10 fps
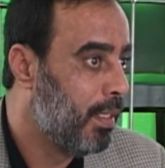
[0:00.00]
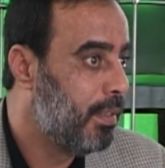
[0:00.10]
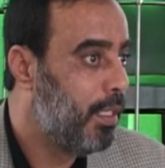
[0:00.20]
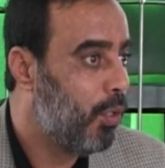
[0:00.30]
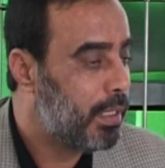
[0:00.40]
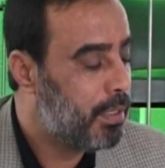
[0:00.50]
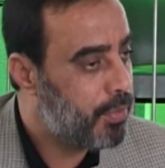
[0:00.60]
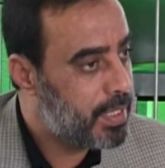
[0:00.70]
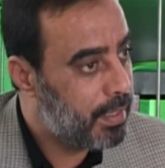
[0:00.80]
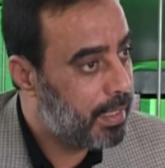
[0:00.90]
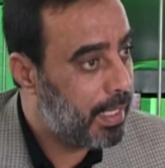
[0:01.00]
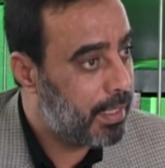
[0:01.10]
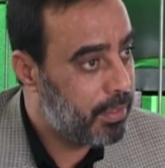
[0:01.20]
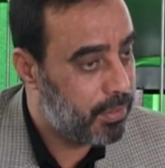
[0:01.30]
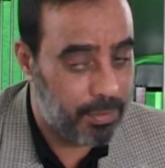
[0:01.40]
Die Leute wissen gar
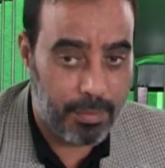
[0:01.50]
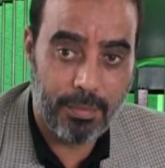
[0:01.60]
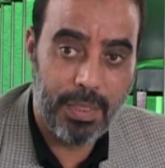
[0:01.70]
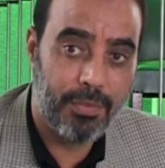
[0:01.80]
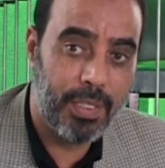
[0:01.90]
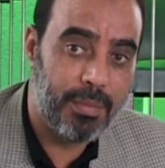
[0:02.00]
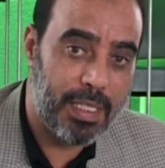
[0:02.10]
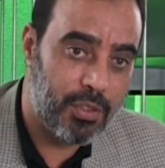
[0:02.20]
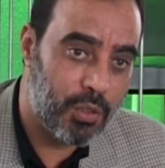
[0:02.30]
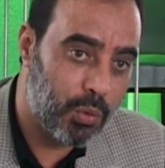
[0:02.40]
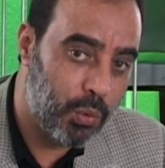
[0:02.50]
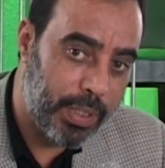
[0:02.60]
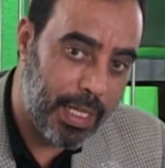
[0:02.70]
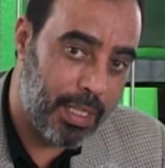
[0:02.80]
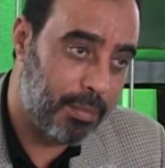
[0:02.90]
nicht, mit wem sie zu
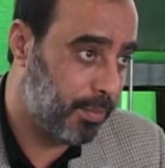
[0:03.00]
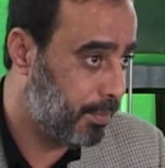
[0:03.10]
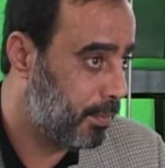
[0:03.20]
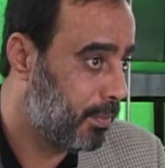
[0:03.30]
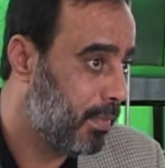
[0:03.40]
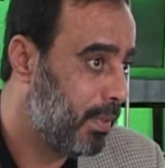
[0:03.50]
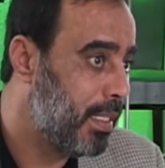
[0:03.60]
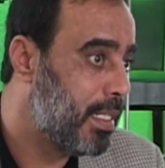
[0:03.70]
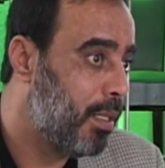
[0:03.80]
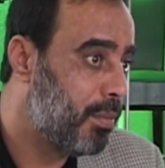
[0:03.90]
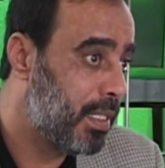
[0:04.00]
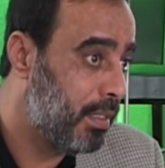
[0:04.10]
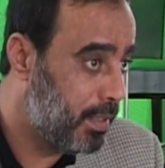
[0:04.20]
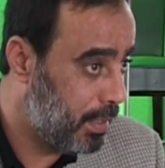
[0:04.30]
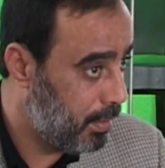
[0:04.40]
tun haben. Deshalb
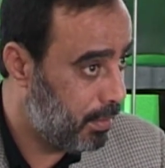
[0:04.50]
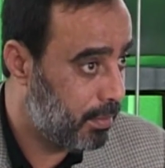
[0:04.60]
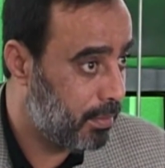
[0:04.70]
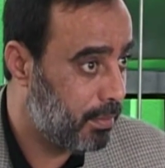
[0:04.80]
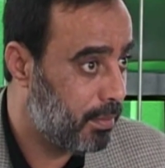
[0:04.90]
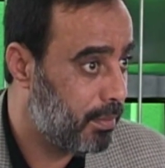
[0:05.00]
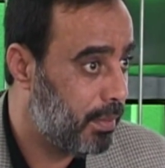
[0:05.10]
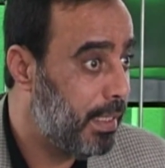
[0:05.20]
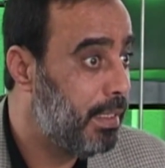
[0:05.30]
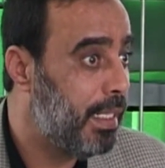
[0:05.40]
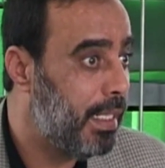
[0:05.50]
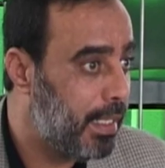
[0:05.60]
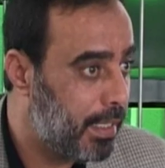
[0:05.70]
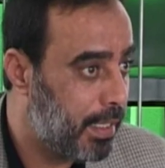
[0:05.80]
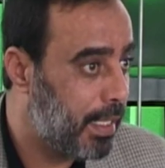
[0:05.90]
sind sie in die
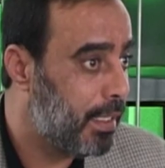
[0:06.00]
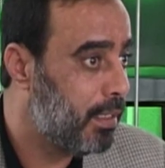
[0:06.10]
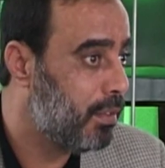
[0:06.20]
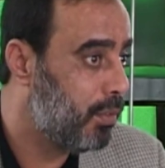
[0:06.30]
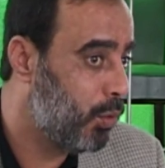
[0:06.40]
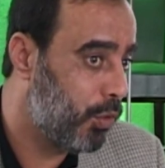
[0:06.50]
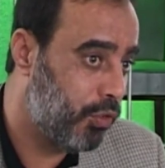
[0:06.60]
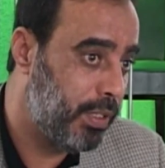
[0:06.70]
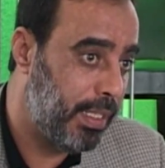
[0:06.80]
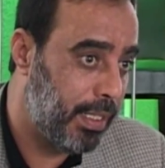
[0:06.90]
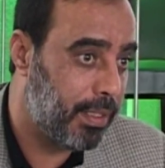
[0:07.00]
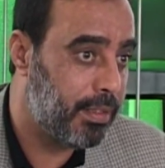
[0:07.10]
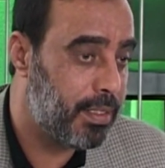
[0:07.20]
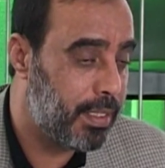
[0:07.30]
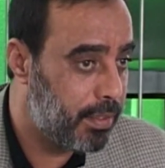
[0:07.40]
Irre gegangen durch die Lehre
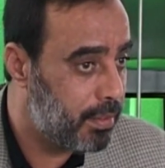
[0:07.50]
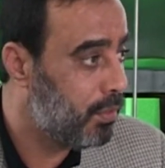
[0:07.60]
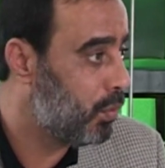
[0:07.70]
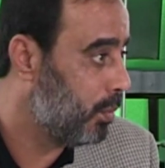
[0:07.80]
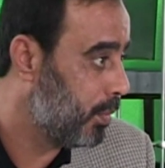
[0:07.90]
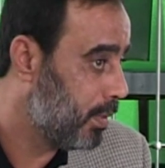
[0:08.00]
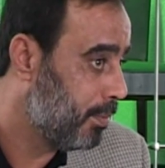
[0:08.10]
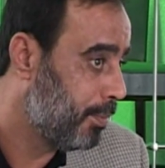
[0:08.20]
des Christentums.